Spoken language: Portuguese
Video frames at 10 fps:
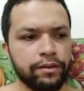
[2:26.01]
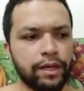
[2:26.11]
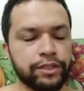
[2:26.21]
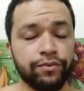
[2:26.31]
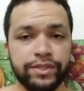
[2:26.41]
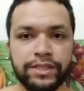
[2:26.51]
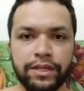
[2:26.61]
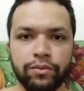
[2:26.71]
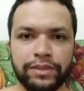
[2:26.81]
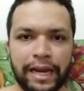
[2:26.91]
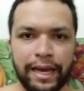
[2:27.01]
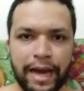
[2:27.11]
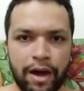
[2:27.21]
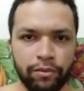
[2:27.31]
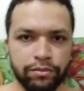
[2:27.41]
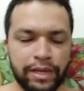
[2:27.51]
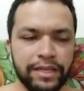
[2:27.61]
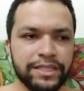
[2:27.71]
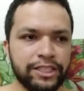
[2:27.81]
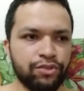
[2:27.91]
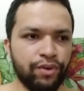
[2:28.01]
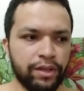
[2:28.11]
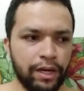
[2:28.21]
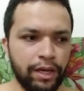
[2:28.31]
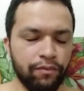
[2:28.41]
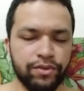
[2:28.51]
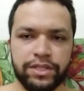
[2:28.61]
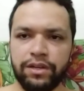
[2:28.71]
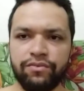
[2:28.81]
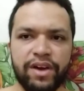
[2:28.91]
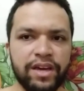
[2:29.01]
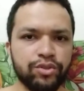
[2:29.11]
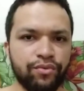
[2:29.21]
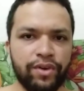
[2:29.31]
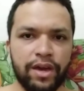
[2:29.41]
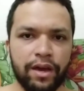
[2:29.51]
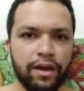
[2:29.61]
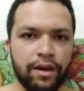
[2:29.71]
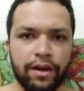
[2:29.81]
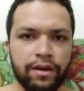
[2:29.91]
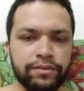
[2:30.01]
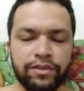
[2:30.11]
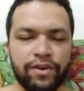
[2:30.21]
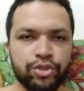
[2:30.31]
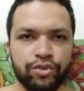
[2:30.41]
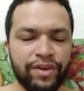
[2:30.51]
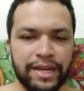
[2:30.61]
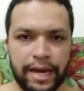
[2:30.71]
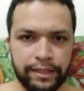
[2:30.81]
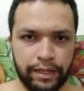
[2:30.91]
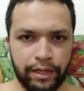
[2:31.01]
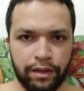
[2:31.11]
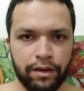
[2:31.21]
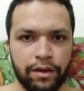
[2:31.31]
Tá? Se você não tá legal, não tá insatisfeito ali, você não vai resolver, você não vai resolver nada ali.